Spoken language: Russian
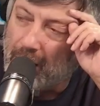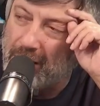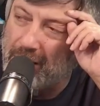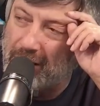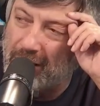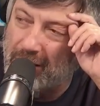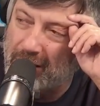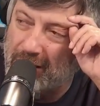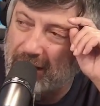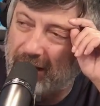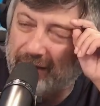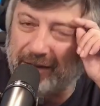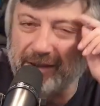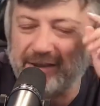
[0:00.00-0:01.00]
и
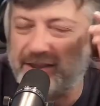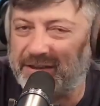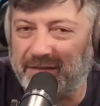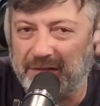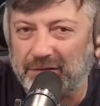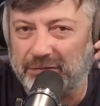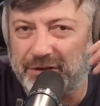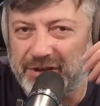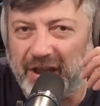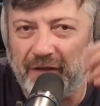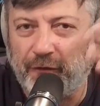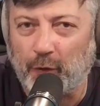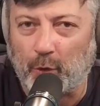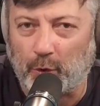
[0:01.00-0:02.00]
это, естественно, вызвало
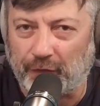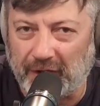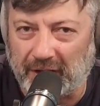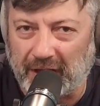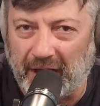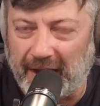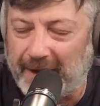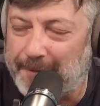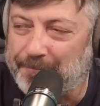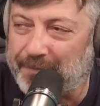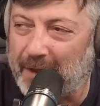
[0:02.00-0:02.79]
дикий фурор в Китае.